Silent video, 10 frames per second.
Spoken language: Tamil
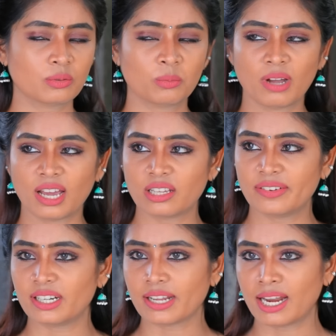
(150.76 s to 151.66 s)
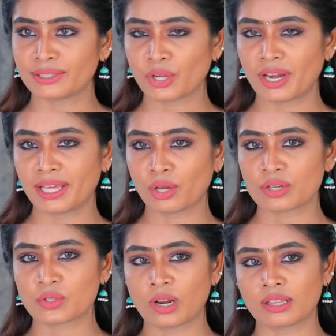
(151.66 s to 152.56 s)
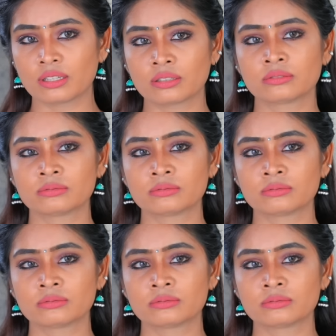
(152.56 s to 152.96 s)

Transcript: சும்மா அதை விட்டுட்டு எல்லாத்துக்கும் என்னையே குறை சொல்லாத